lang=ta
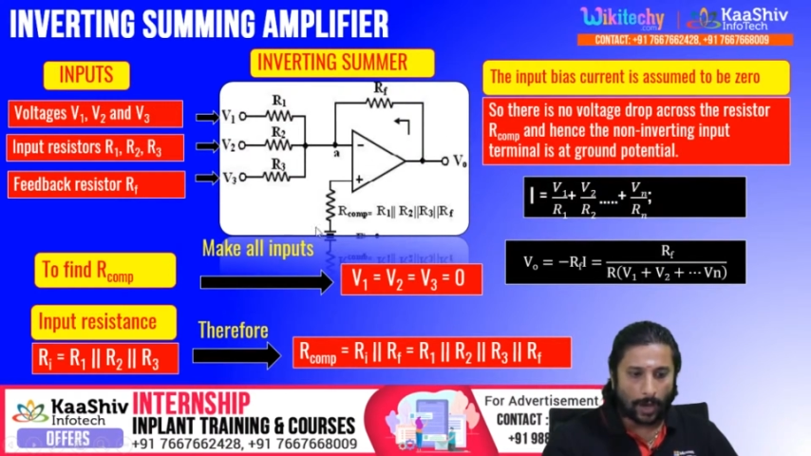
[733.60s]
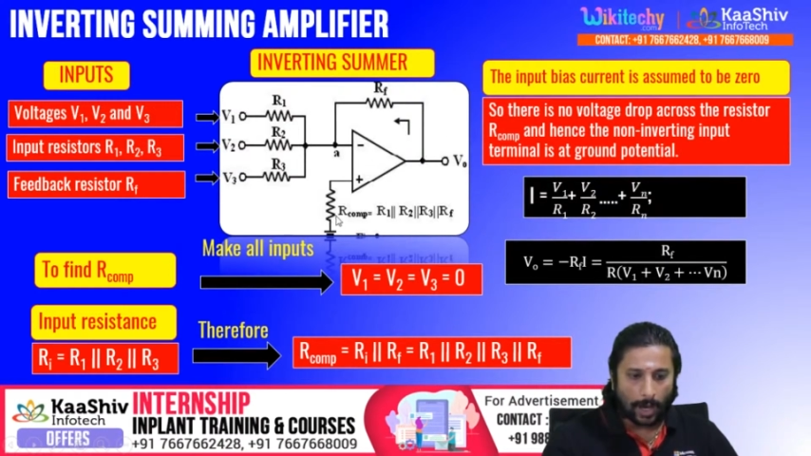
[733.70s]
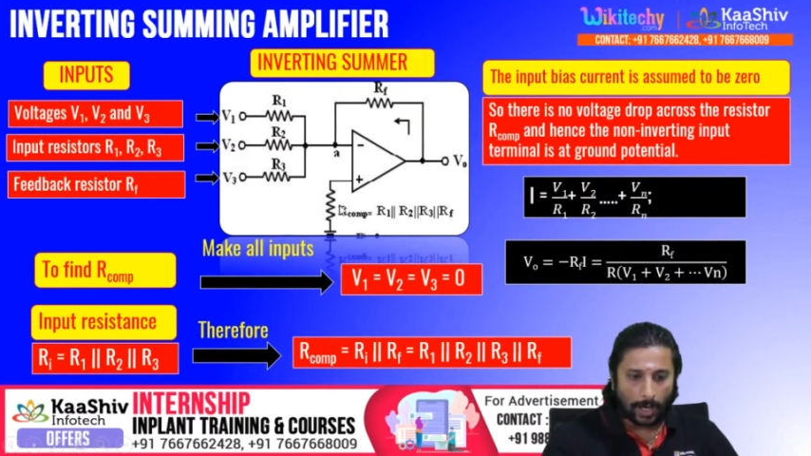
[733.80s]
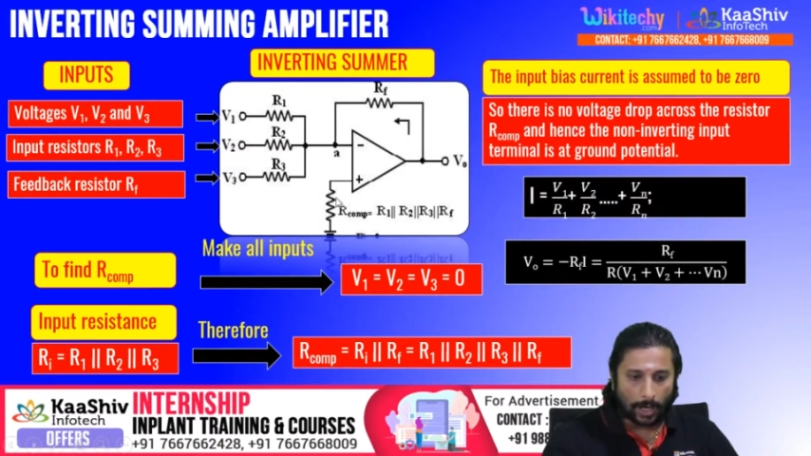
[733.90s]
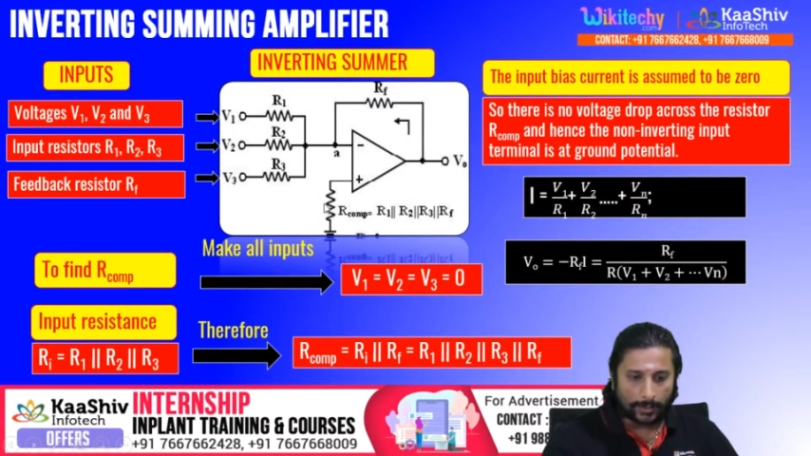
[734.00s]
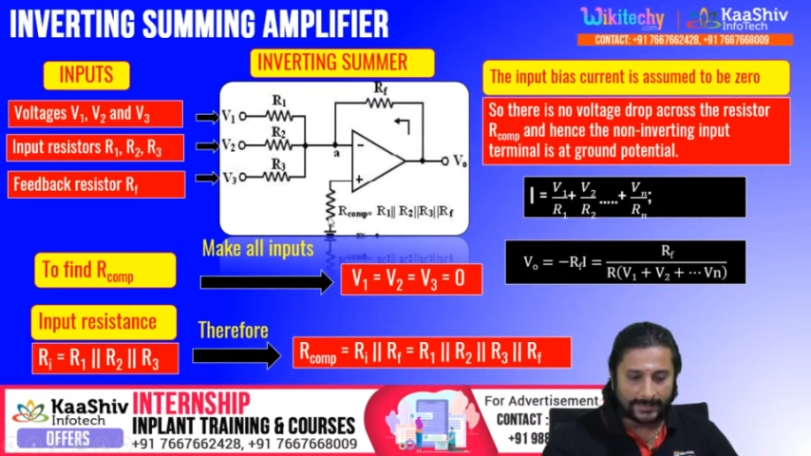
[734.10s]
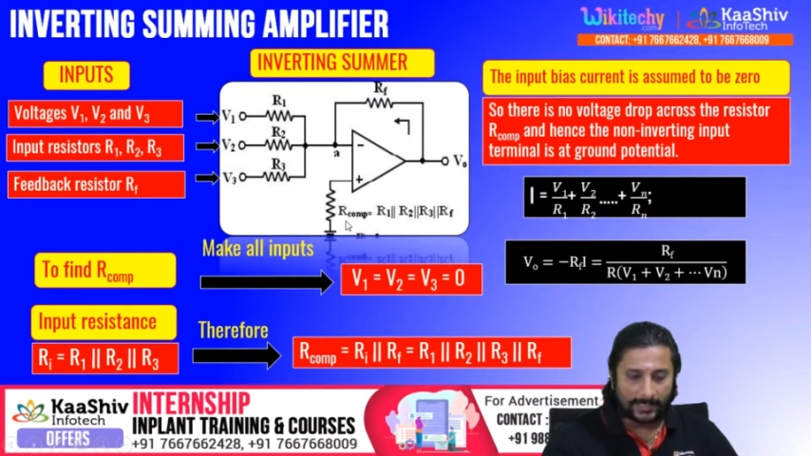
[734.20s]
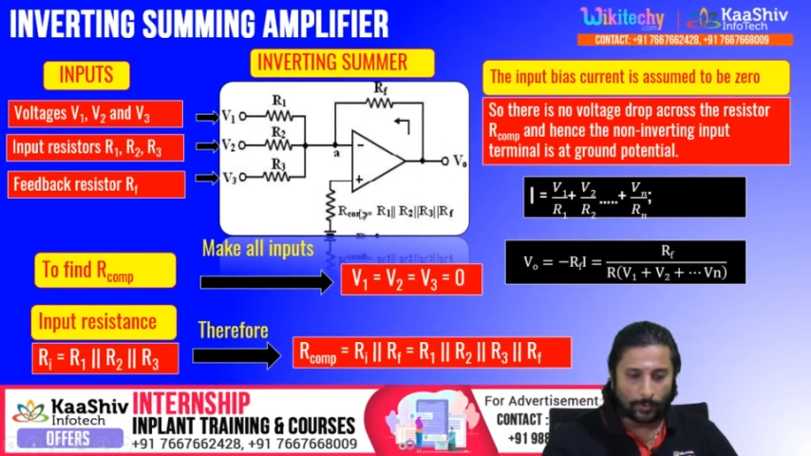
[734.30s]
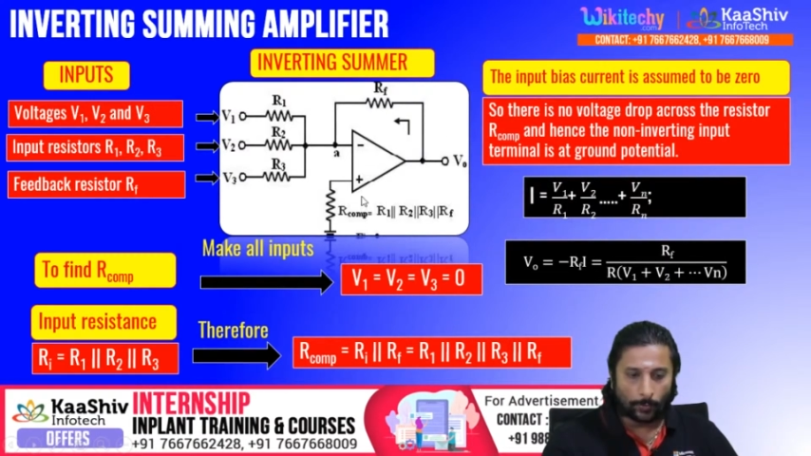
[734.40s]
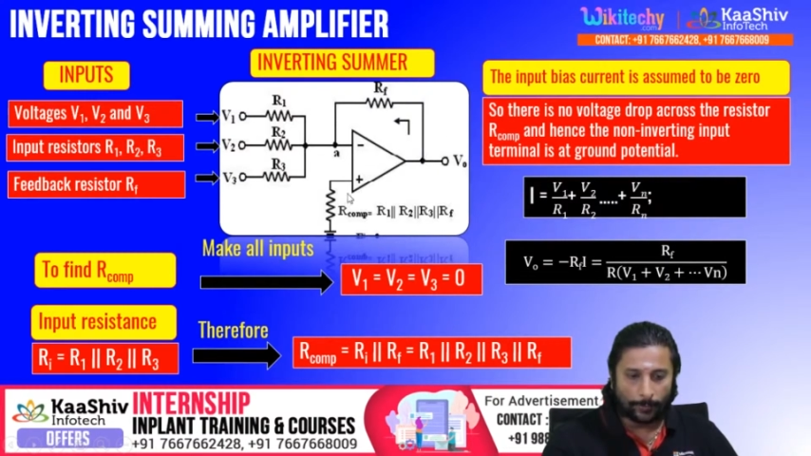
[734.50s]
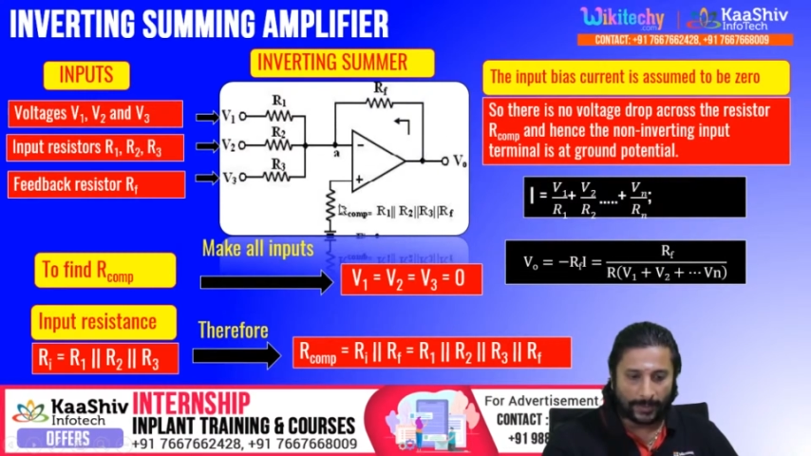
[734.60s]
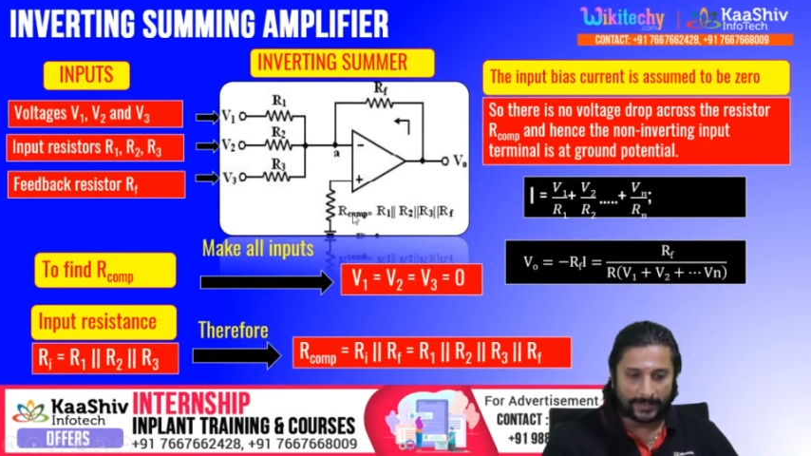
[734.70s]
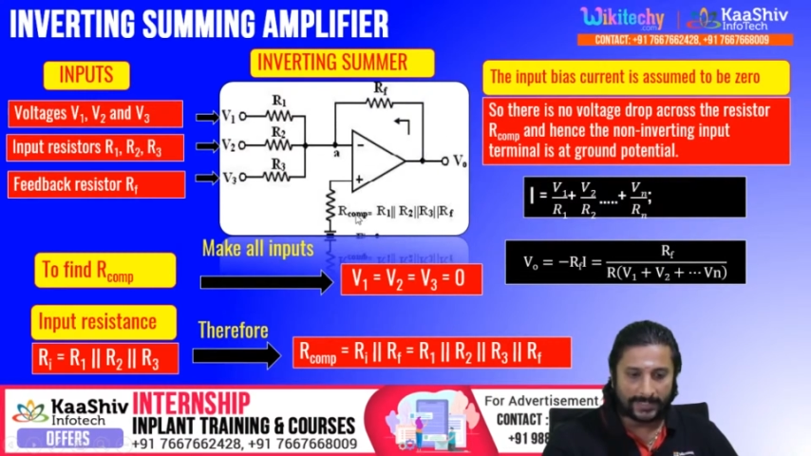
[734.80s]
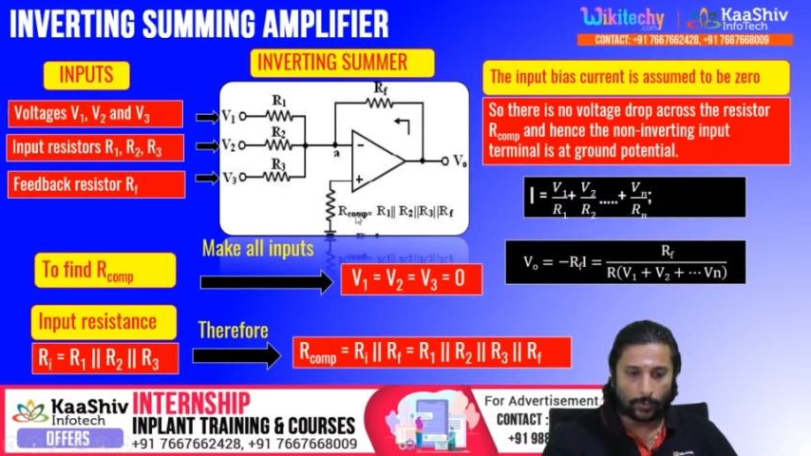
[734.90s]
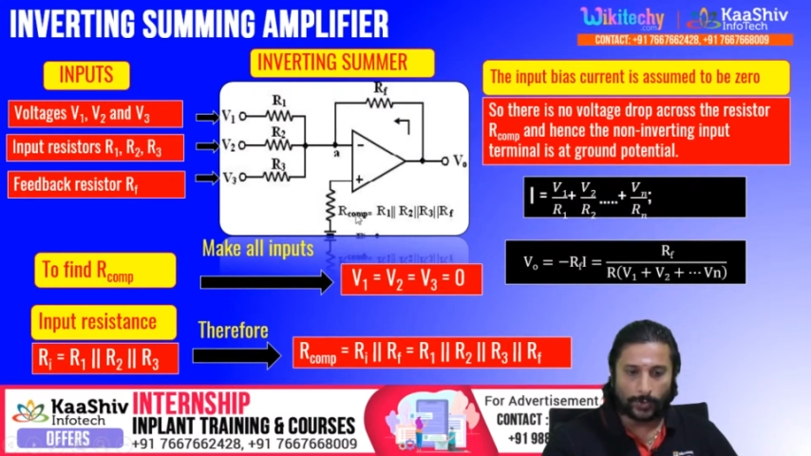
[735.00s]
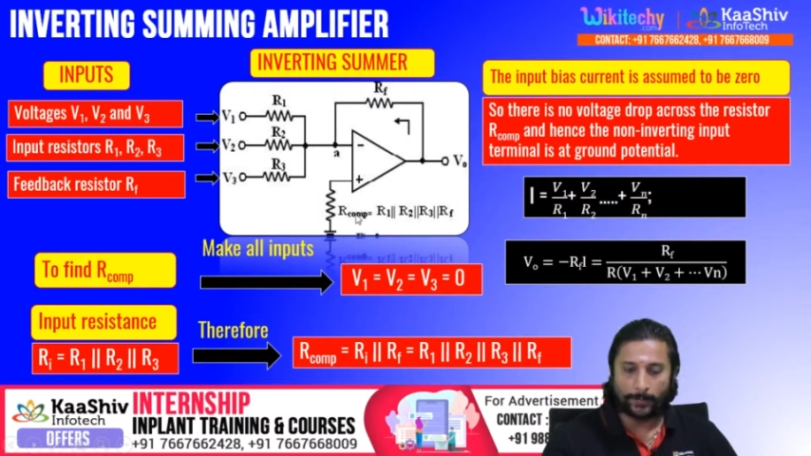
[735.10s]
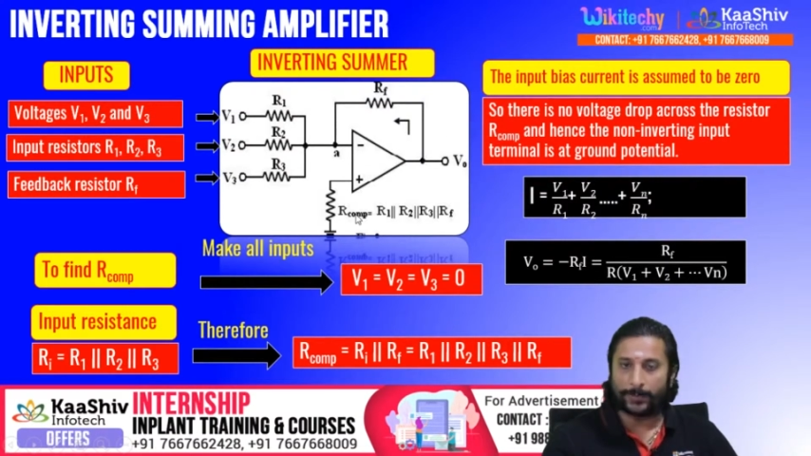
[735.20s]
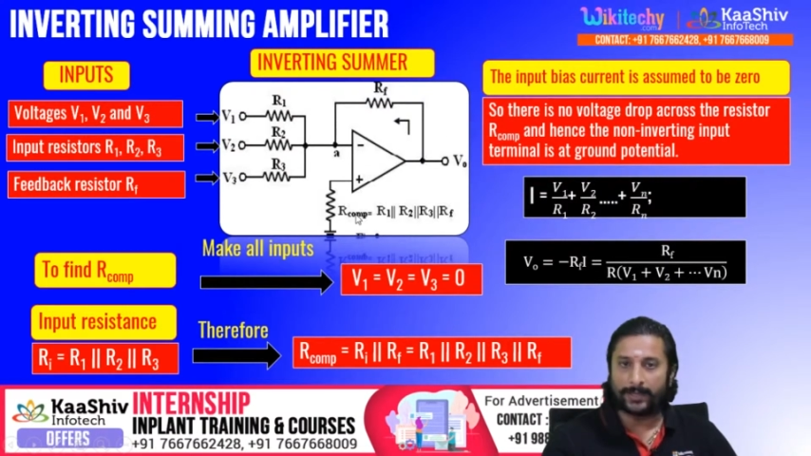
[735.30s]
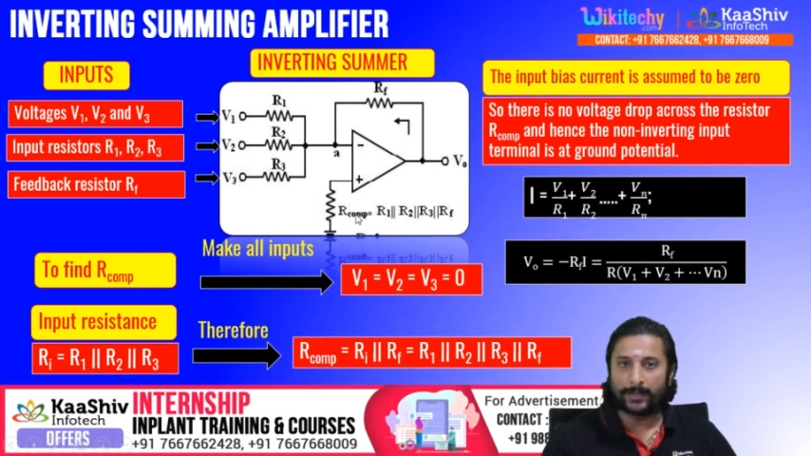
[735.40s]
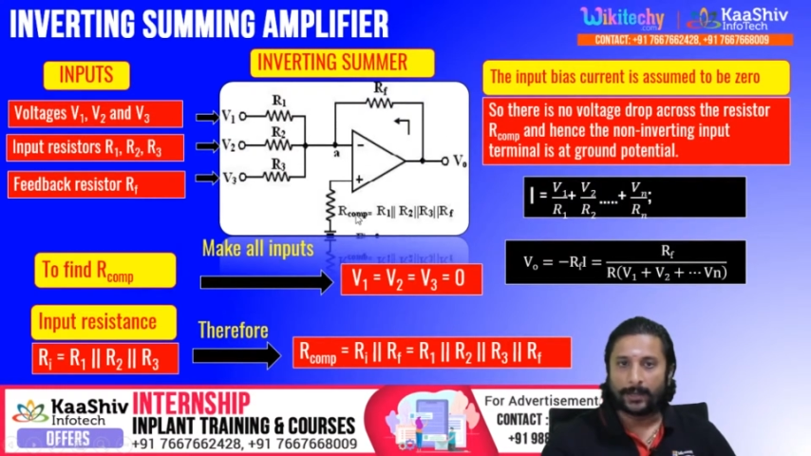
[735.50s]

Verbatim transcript: ஆர் சிஓஎம்பி சிஓஎம்பி